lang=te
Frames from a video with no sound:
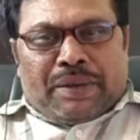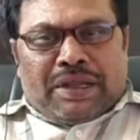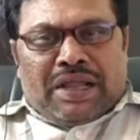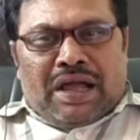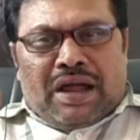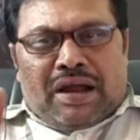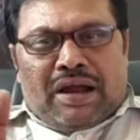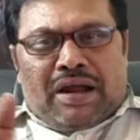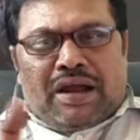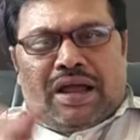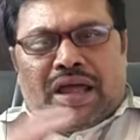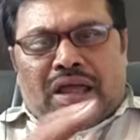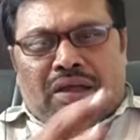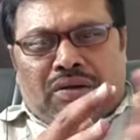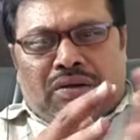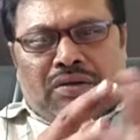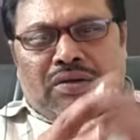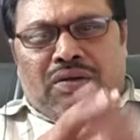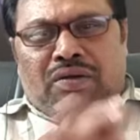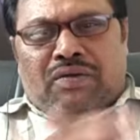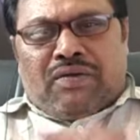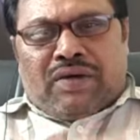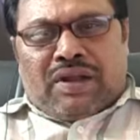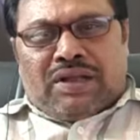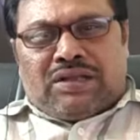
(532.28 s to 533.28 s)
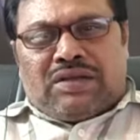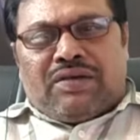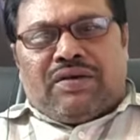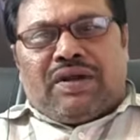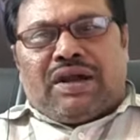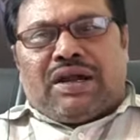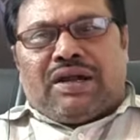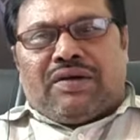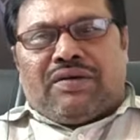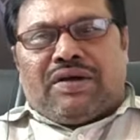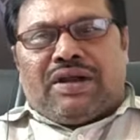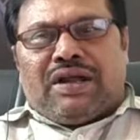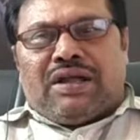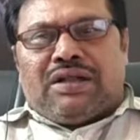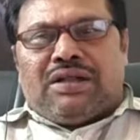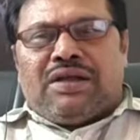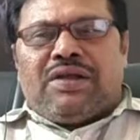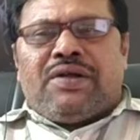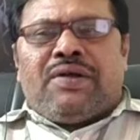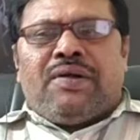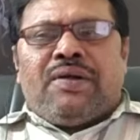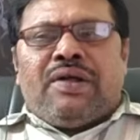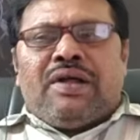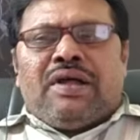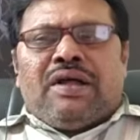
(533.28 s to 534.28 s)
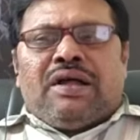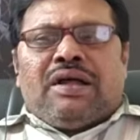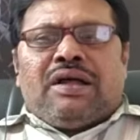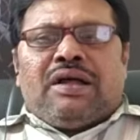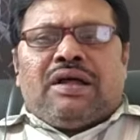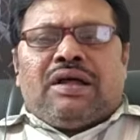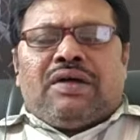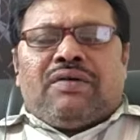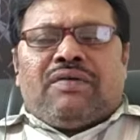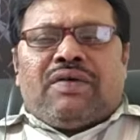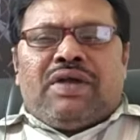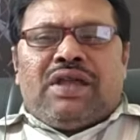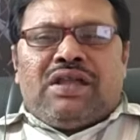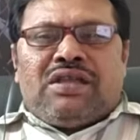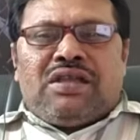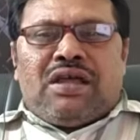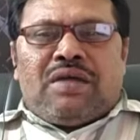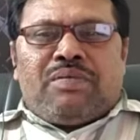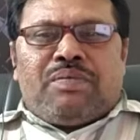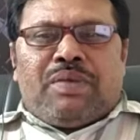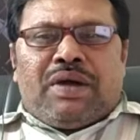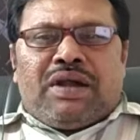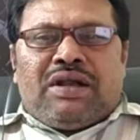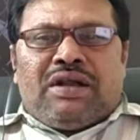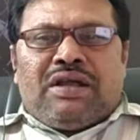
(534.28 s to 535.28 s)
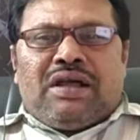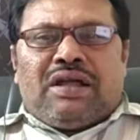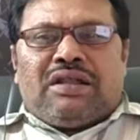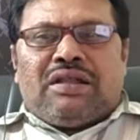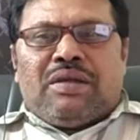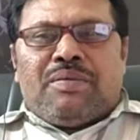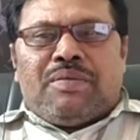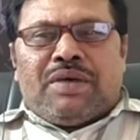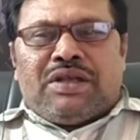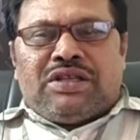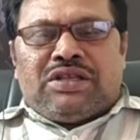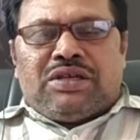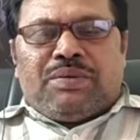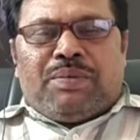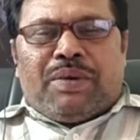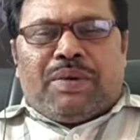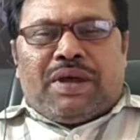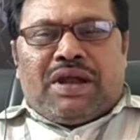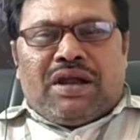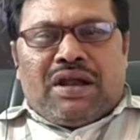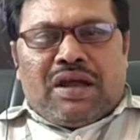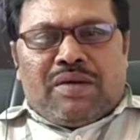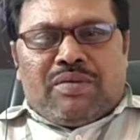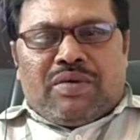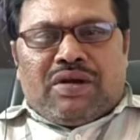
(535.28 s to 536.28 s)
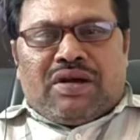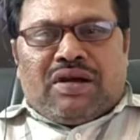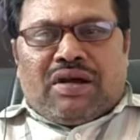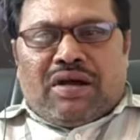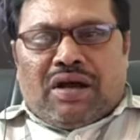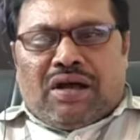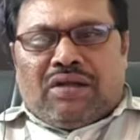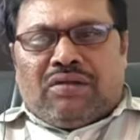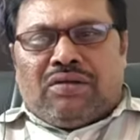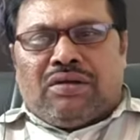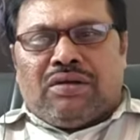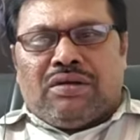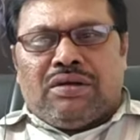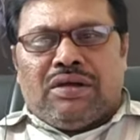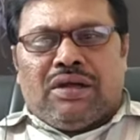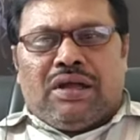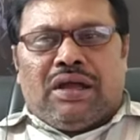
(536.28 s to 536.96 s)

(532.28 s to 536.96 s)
ప్రధాన నాయకులు వలస వెళ్ళడం అనేది వైఎస్ఆర్ పార్టీకి అంత మంచి పరిణామం కాదు